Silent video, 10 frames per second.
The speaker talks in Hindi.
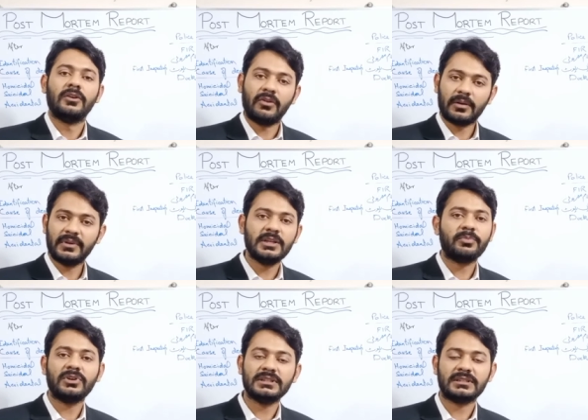नॉर्मली
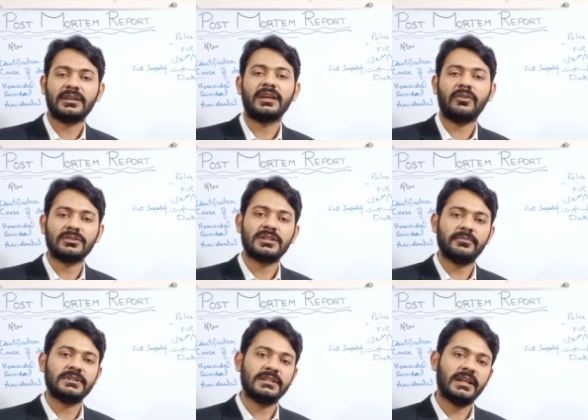पुलिस के
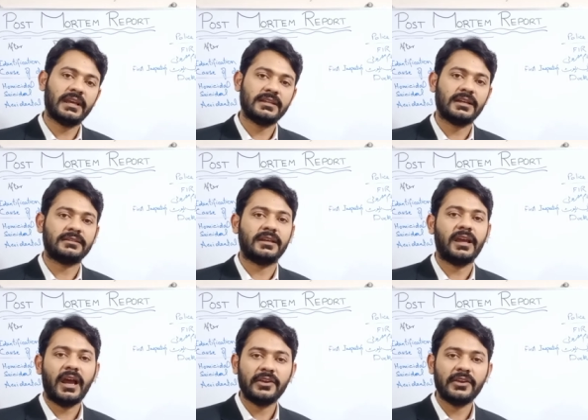कांस्टेबल्स ही लेके जाते हैं